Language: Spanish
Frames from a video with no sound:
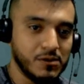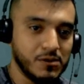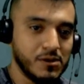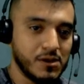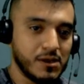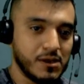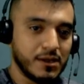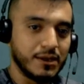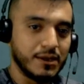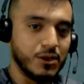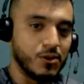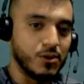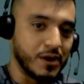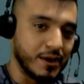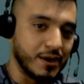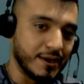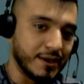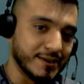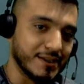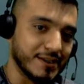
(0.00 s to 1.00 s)
de
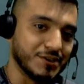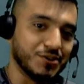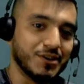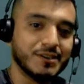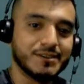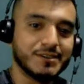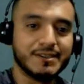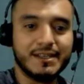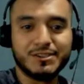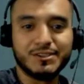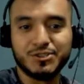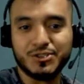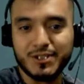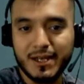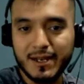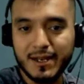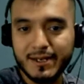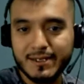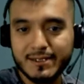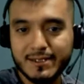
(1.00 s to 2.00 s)
organizaciones
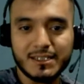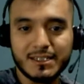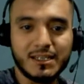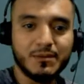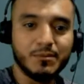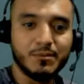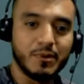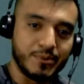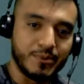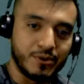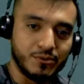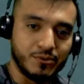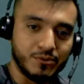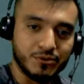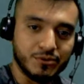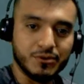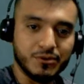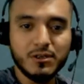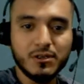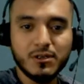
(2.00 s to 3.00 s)
nacionales y me
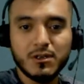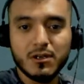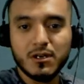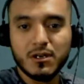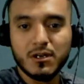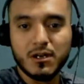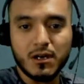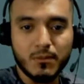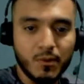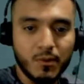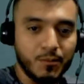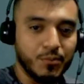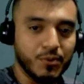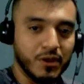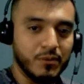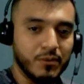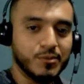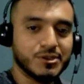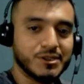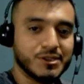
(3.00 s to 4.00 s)
pregunto, ¿Cómo
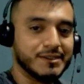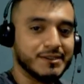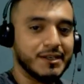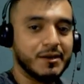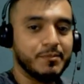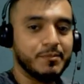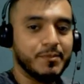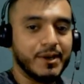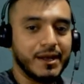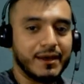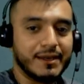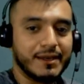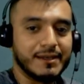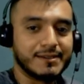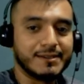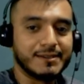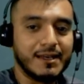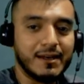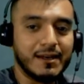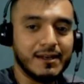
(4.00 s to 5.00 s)
podemos hacer para que
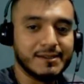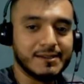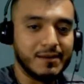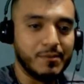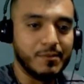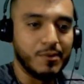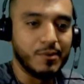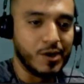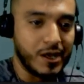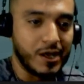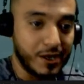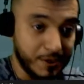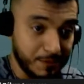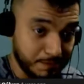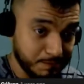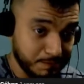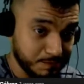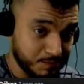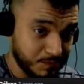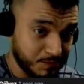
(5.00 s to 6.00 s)
salga El Salvador ahí?
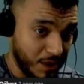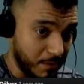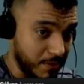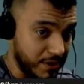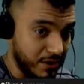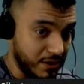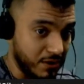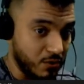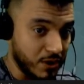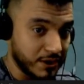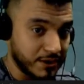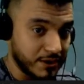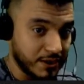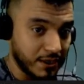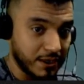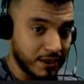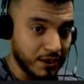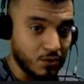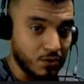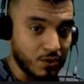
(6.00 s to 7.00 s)
Me di cuenta
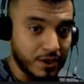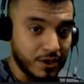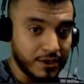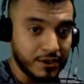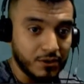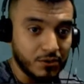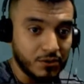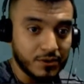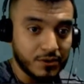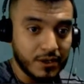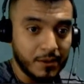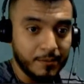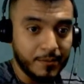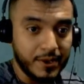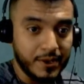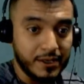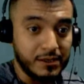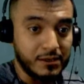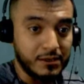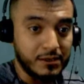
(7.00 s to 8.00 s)
que no hay ninguna
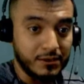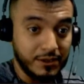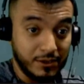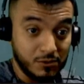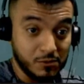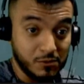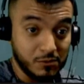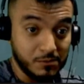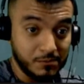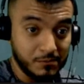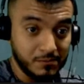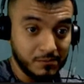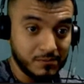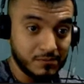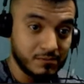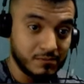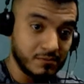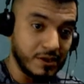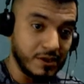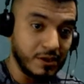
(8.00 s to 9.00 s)
ningún
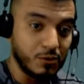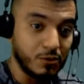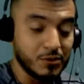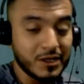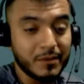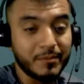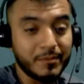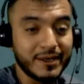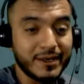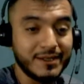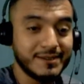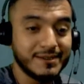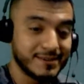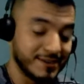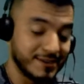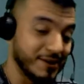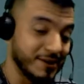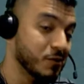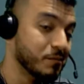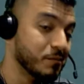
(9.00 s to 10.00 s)
ninguna país,
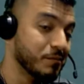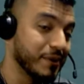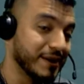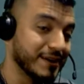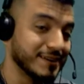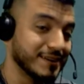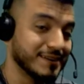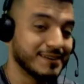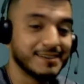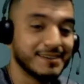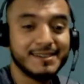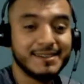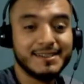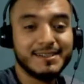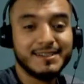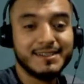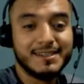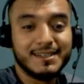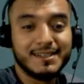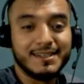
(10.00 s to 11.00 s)
ningún país,
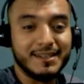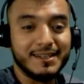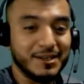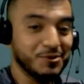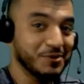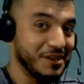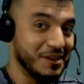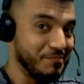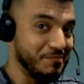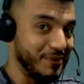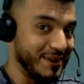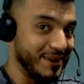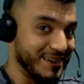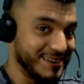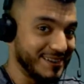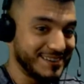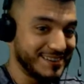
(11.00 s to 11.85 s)
ningún país